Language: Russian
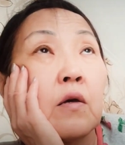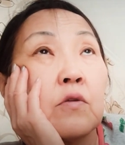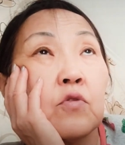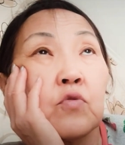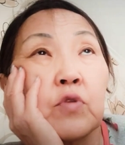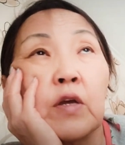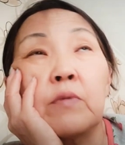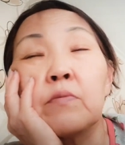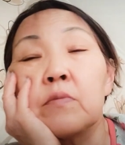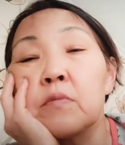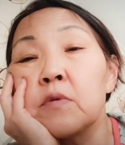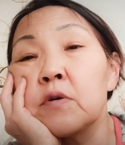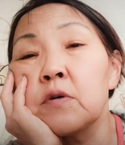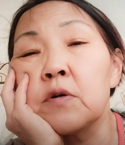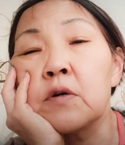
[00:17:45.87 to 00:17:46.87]
ну
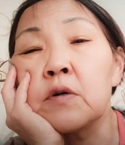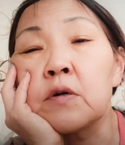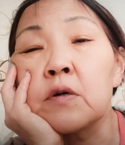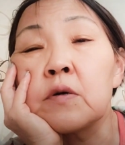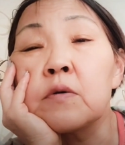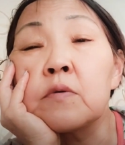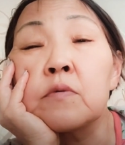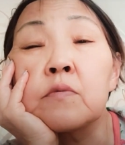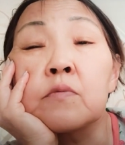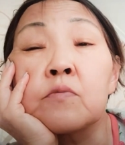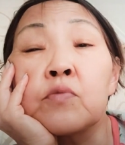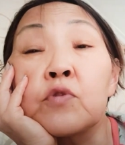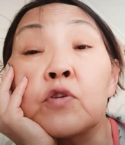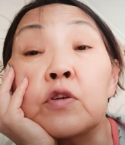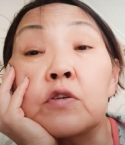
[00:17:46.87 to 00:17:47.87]
там э,
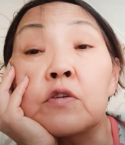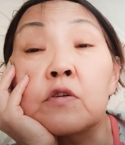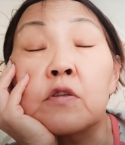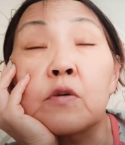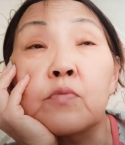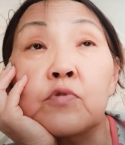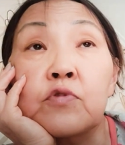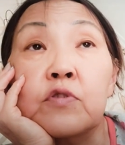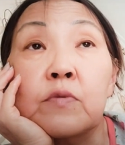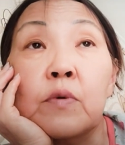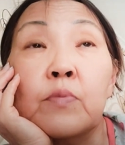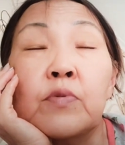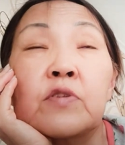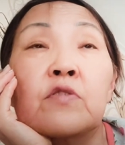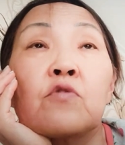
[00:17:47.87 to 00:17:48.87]
бурение, допустим,
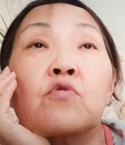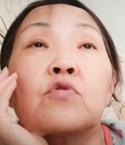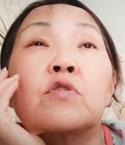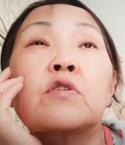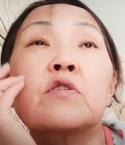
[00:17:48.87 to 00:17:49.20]
определенные